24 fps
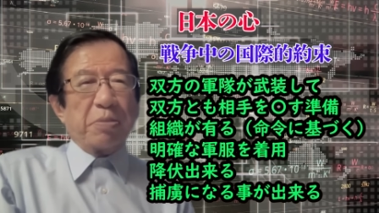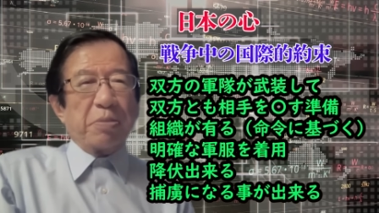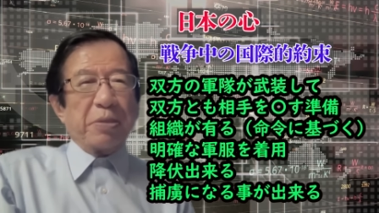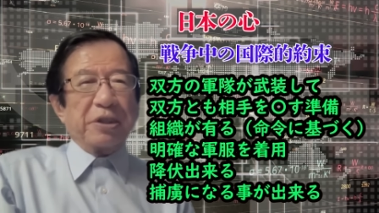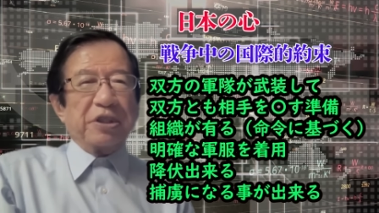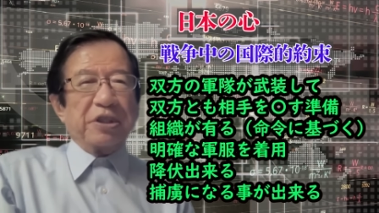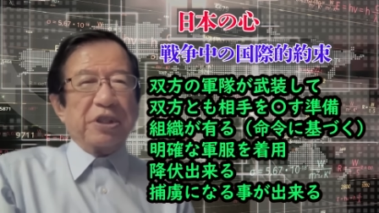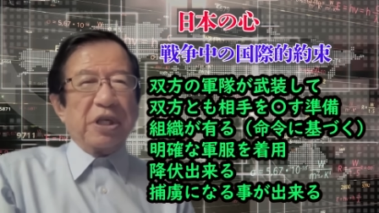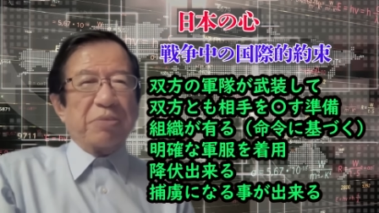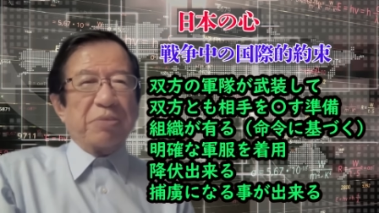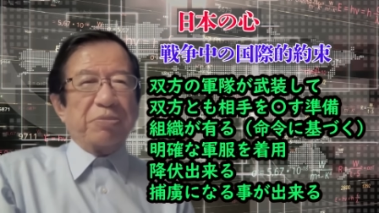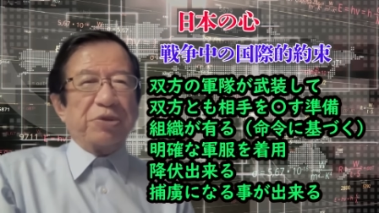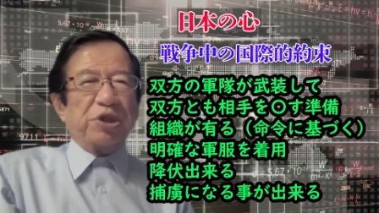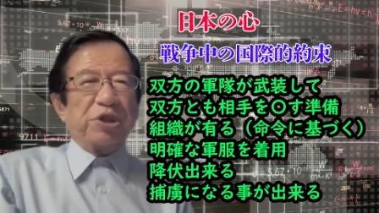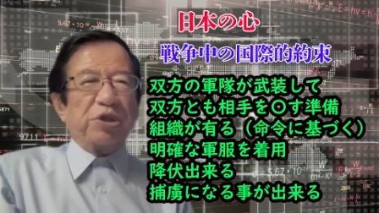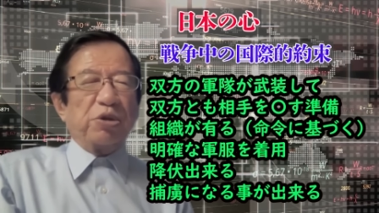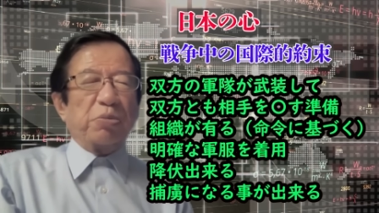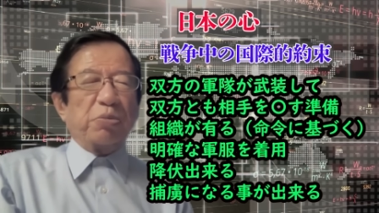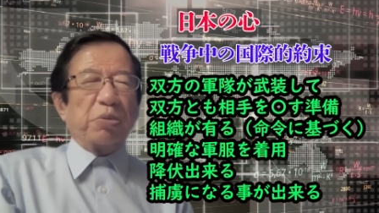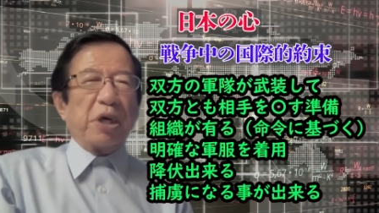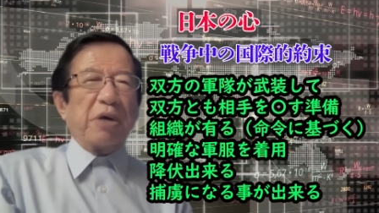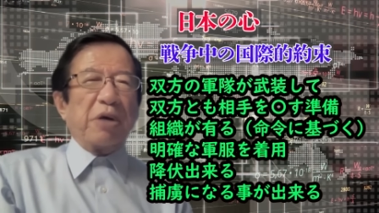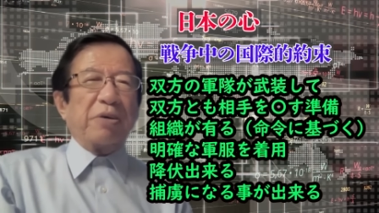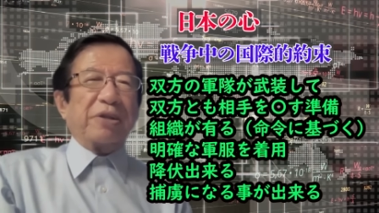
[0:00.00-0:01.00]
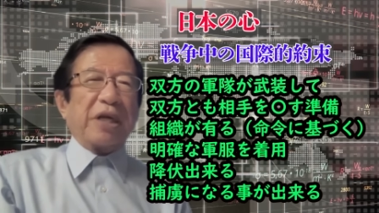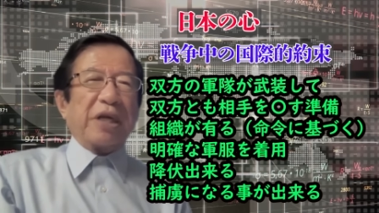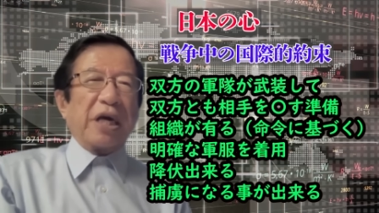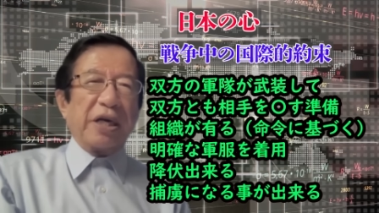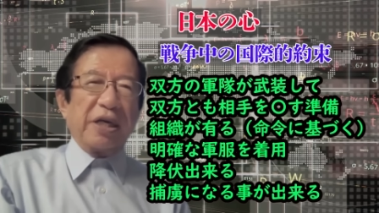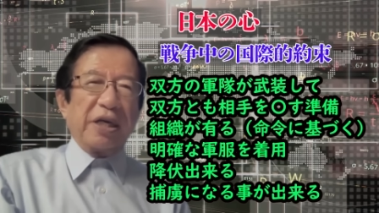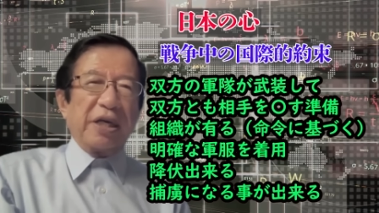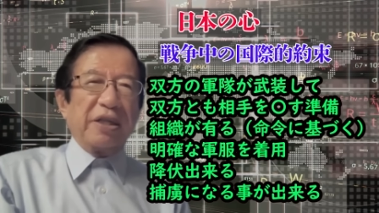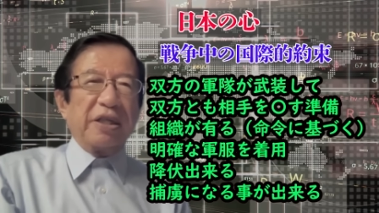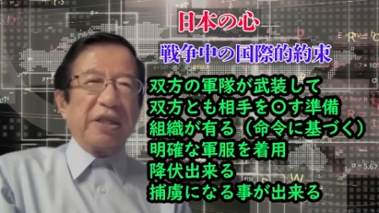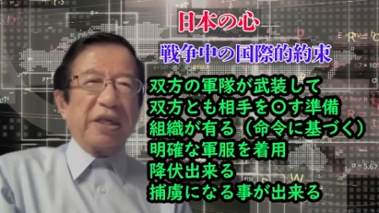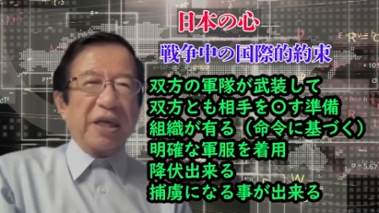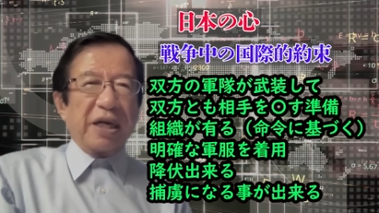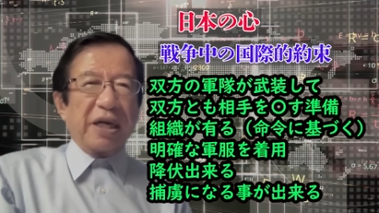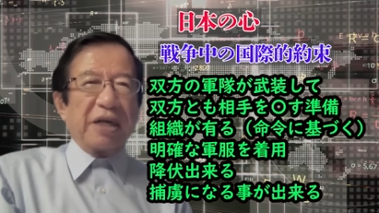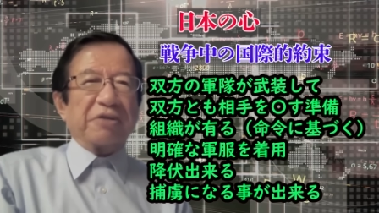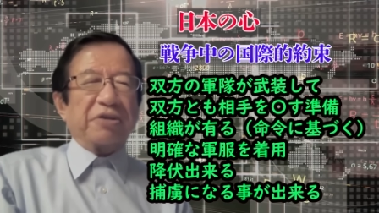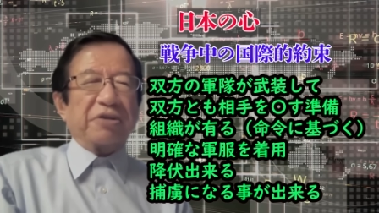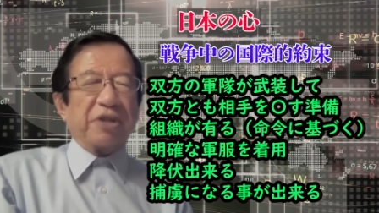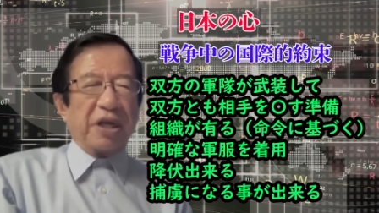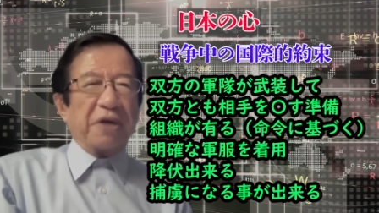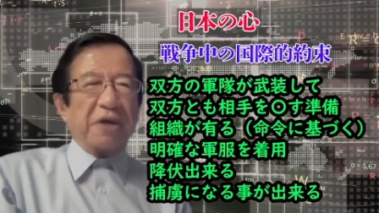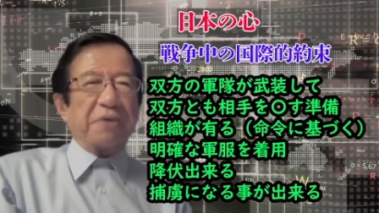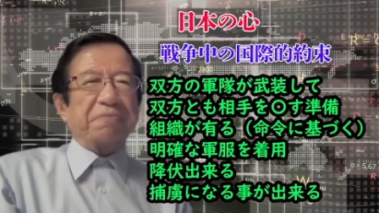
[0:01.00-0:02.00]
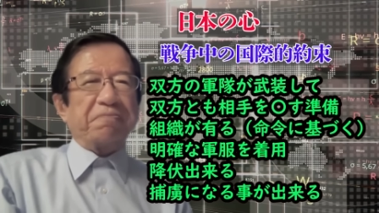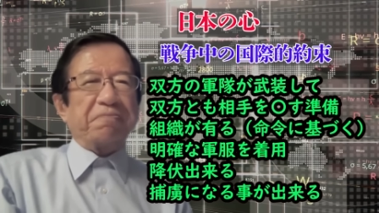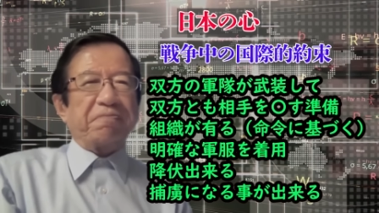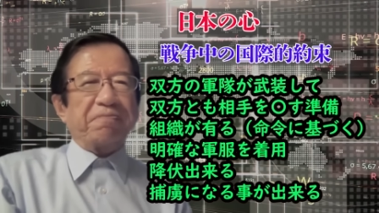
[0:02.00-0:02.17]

松山市の場合は大変に偉くて、